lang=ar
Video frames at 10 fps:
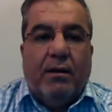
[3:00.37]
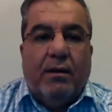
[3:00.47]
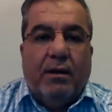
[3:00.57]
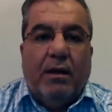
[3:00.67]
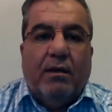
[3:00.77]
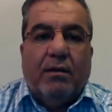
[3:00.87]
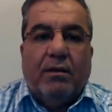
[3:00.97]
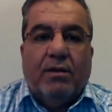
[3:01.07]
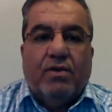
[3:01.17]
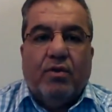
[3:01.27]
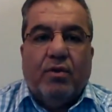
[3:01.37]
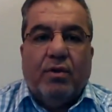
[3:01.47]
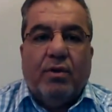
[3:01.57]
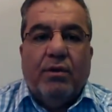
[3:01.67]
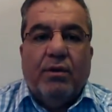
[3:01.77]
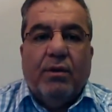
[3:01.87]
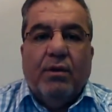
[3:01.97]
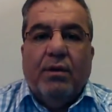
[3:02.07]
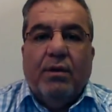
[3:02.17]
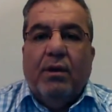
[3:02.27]
الثلاثه اشهر
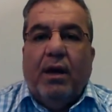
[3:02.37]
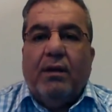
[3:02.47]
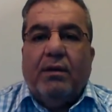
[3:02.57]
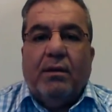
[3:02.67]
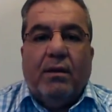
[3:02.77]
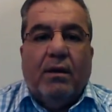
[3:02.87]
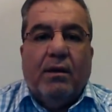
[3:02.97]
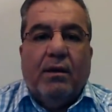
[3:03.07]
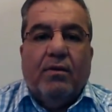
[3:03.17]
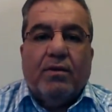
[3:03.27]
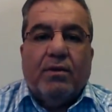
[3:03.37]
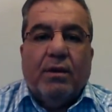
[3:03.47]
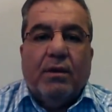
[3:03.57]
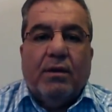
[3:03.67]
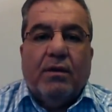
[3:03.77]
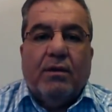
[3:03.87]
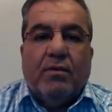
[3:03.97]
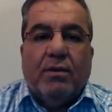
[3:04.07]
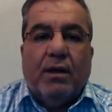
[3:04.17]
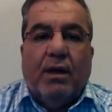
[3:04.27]
حتى يوصل
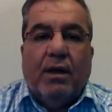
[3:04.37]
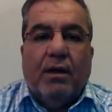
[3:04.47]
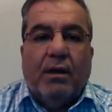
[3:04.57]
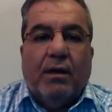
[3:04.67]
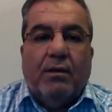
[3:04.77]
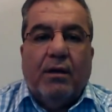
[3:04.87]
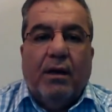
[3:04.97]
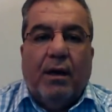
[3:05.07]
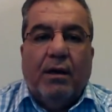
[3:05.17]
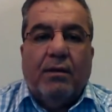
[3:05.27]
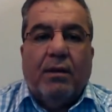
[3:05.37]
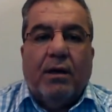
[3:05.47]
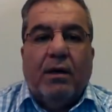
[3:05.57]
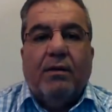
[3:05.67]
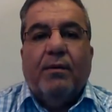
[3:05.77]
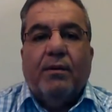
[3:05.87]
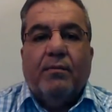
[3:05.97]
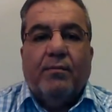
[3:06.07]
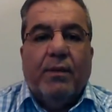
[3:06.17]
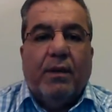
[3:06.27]
توصل الحلقات الى عدد اكبر
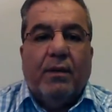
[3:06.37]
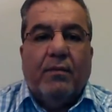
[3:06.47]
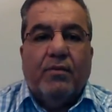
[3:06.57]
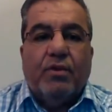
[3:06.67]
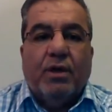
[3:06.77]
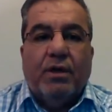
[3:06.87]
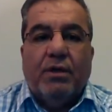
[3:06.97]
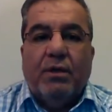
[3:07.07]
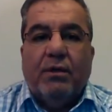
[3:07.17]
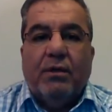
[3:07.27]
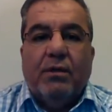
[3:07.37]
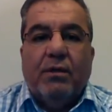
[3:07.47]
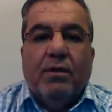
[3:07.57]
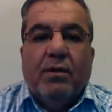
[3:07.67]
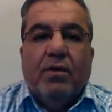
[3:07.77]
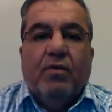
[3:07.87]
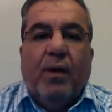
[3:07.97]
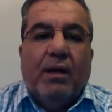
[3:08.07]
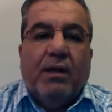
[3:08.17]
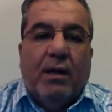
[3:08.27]
من المشاهدين
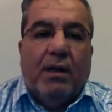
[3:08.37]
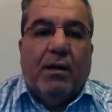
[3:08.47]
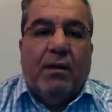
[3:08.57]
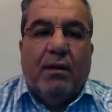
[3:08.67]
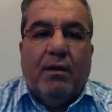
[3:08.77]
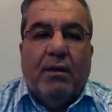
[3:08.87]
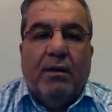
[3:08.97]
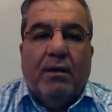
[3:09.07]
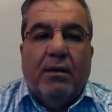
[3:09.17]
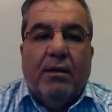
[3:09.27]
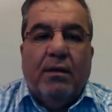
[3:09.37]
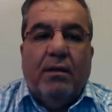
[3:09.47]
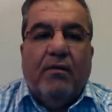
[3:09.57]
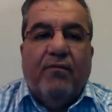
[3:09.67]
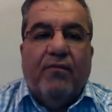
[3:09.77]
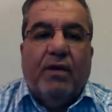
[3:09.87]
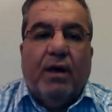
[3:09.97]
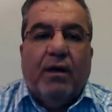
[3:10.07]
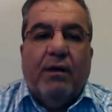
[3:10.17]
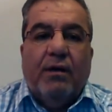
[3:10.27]
وبعد ذلك اللي اذا انفتح
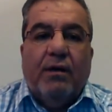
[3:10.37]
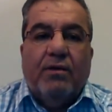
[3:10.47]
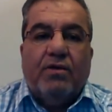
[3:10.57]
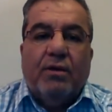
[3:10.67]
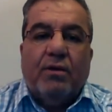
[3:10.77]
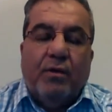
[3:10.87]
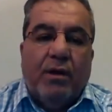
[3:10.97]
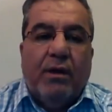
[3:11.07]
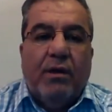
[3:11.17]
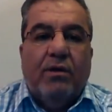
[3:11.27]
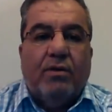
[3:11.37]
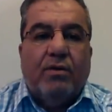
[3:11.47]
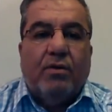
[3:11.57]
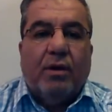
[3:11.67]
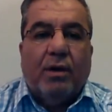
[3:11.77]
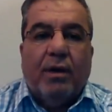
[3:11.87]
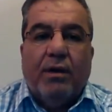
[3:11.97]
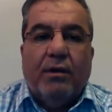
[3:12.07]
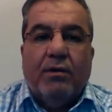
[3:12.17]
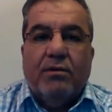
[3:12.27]
قناه اجار واللي يريد يترك قناه
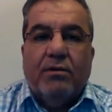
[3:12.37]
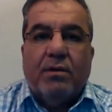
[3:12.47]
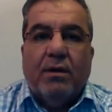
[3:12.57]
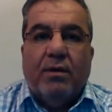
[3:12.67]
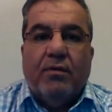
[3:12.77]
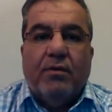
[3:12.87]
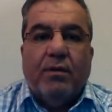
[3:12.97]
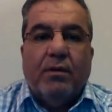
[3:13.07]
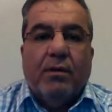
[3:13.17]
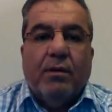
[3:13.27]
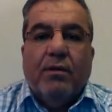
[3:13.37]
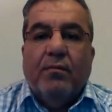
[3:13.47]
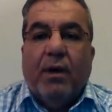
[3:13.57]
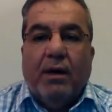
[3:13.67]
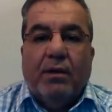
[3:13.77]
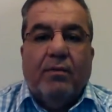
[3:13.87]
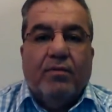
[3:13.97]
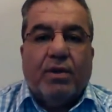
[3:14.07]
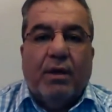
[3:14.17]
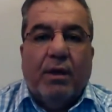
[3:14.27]
انسانيون ما عندي
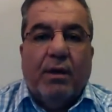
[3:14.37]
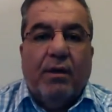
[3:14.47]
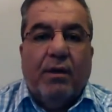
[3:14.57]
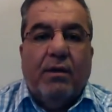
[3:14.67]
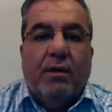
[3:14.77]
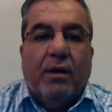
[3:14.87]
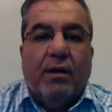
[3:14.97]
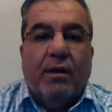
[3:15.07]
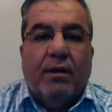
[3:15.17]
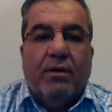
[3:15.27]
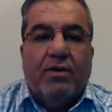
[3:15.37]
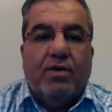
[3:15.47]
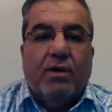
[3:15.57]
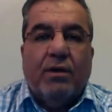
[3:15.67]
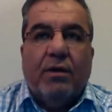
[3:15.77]
مشكله انا عندي قناه اجار